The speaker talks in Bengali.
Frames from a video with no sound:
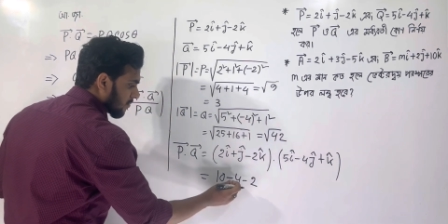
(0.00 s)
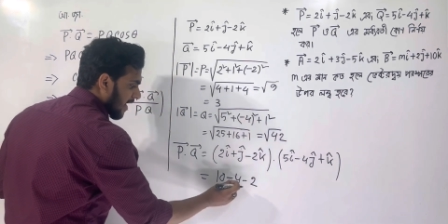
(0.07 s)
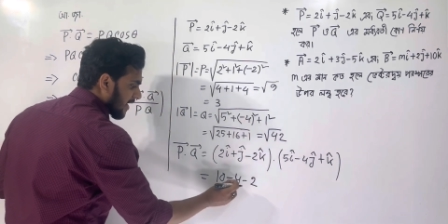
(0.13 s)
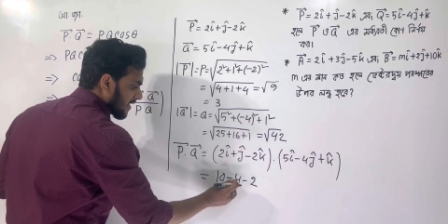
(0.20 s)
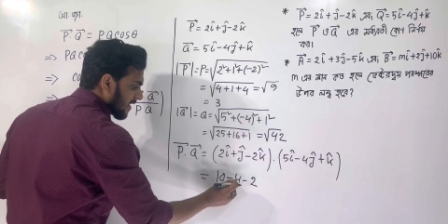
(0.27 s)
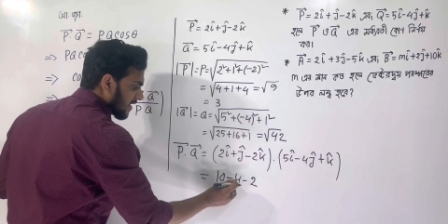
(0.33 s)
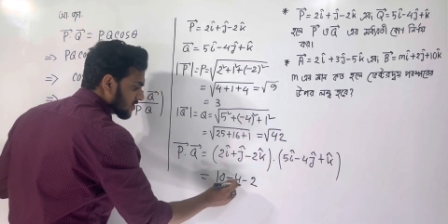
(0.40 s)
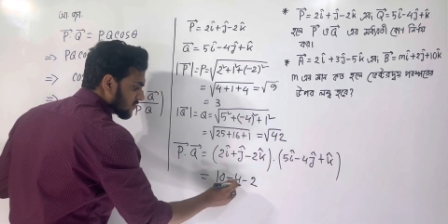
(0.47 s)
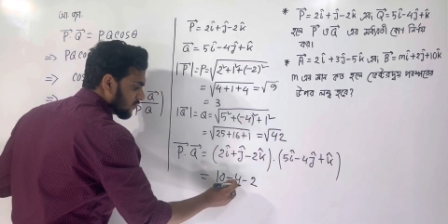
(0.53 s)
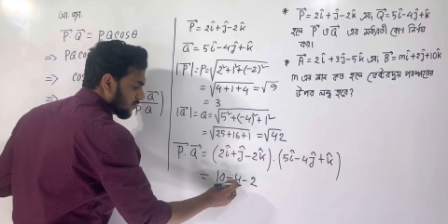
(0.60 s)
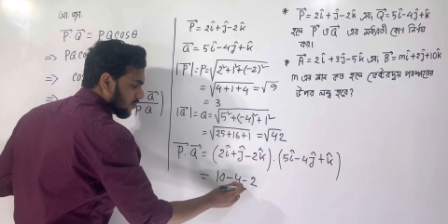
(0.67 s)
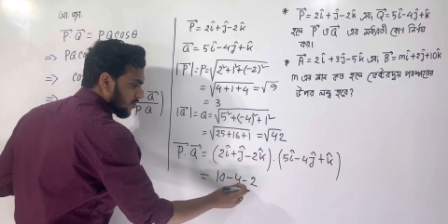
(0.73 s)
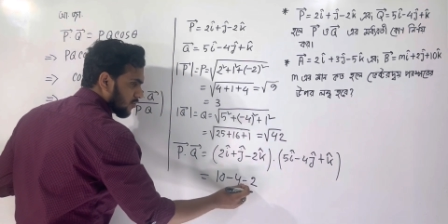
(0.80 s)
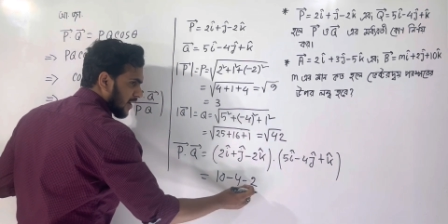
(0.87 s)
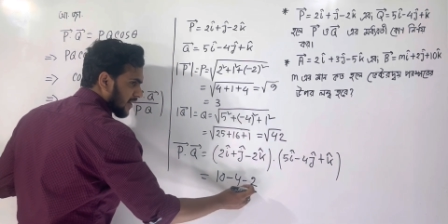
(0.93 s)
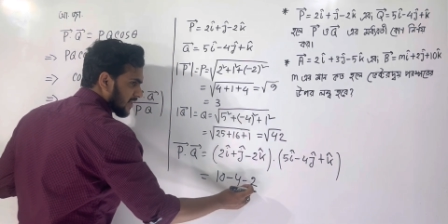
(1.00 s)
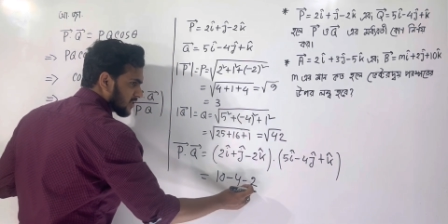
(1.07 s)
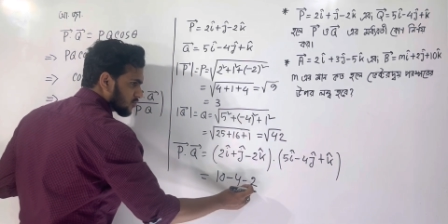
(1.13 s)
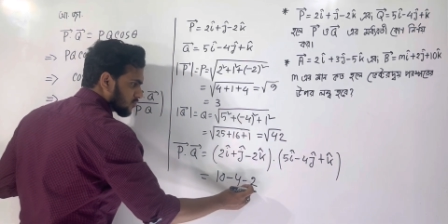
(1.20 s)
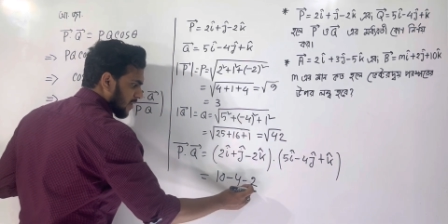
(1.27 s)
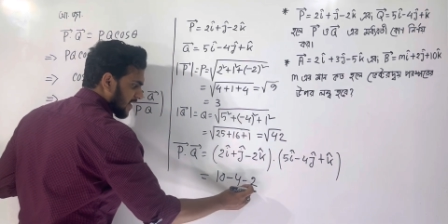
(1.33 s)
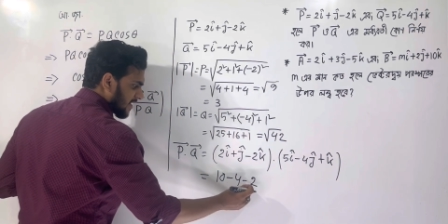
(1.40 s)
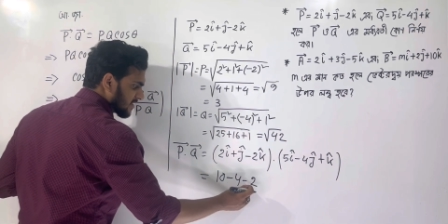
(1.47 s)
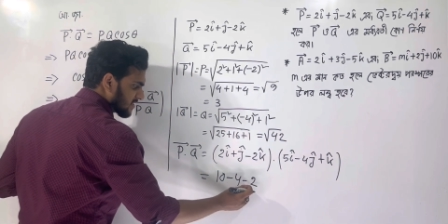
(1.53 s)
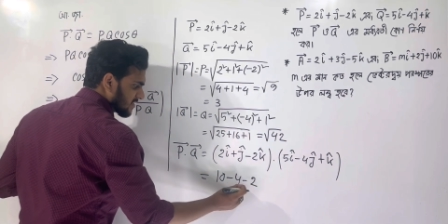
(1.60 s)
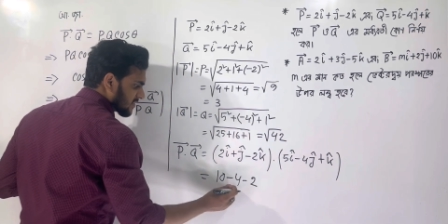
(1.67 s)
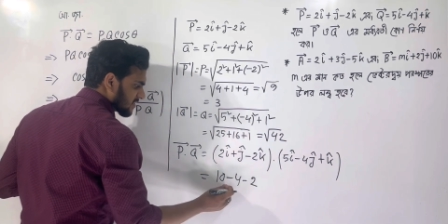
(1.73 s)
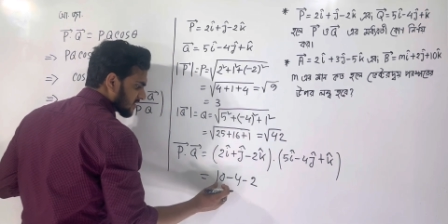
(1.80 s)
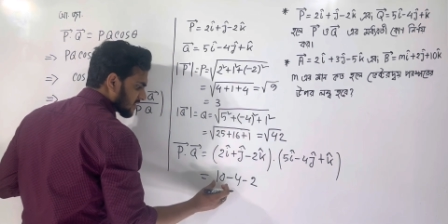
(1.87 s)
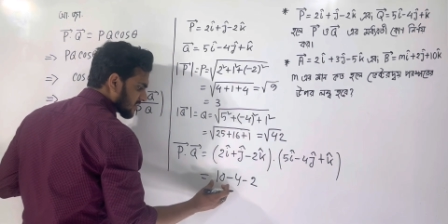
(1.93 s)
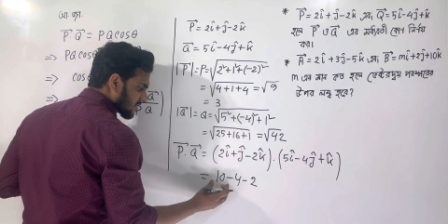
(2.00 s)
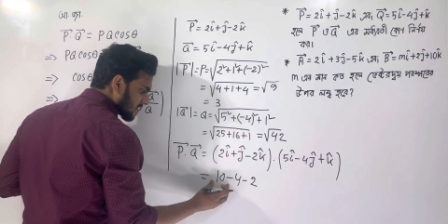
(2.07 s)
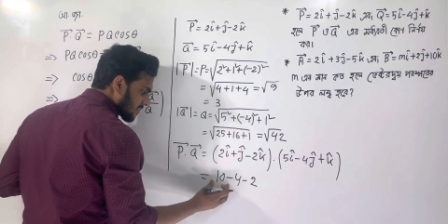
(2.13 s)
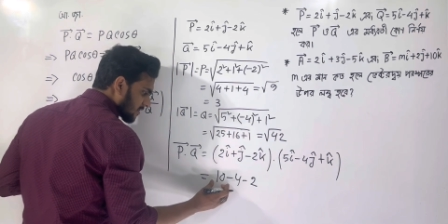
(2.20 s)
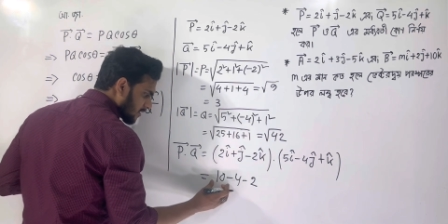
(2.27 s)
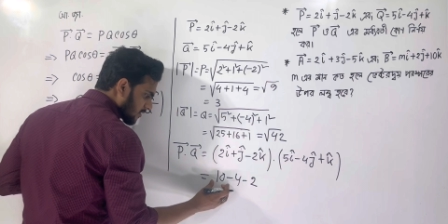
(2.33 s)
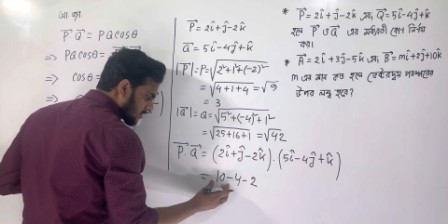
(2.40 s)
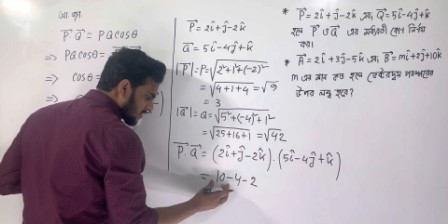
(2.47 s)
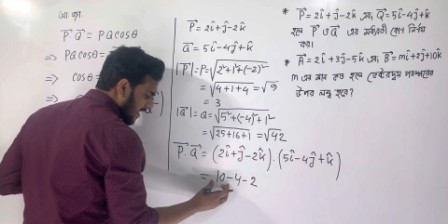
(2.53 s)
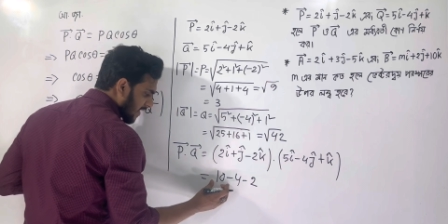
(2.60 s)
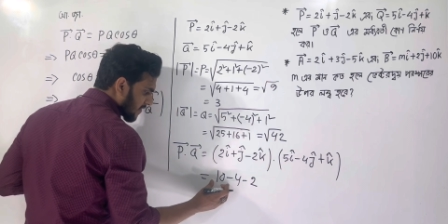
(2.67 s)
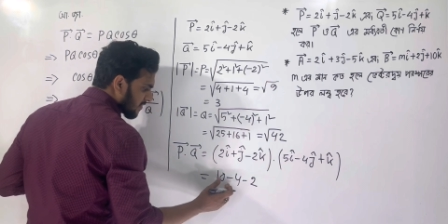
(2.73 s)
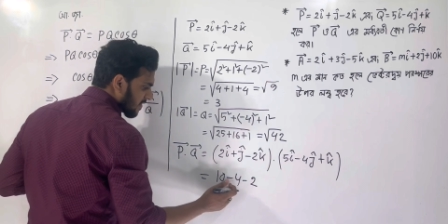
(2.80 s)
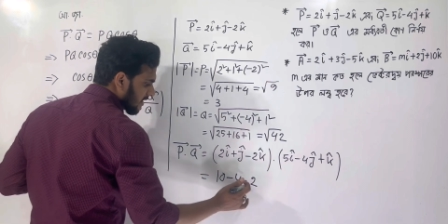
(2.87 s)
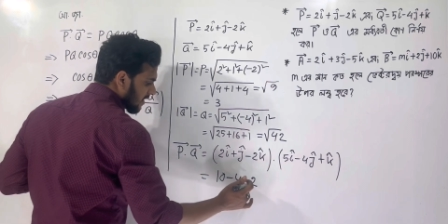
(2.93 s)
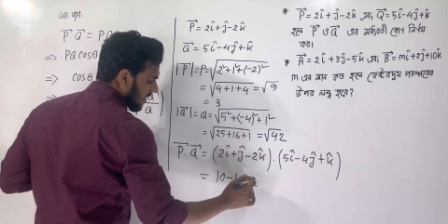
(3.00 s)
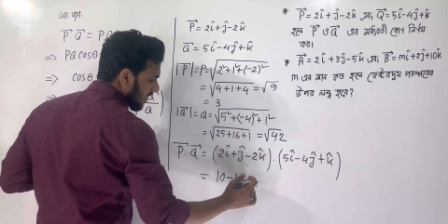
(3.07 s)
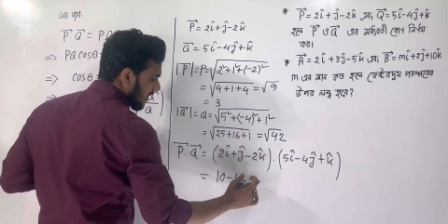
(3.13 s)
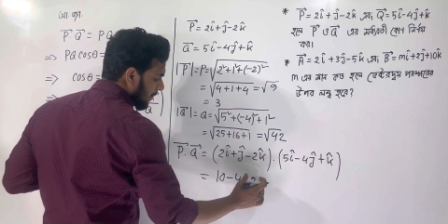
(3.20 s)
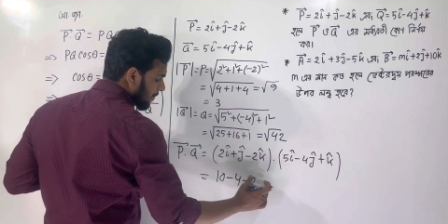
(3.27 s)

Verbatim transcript: মাইনাস ফোর মাইনাস টু মাইনাস সিক্স টেন থেকে